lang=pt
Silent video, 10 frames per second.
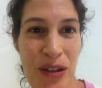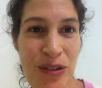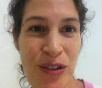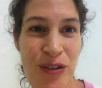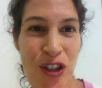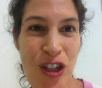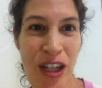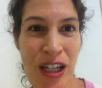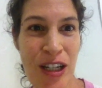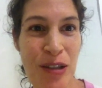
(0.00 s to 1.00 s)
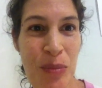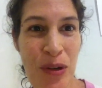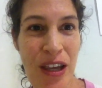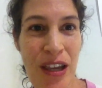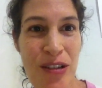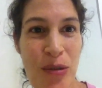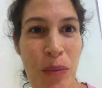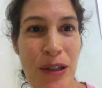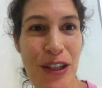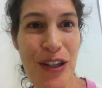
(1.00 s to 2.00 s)
causa dos vegetarianos, porque eles estão
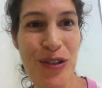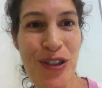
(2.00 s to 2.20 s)
plantando é.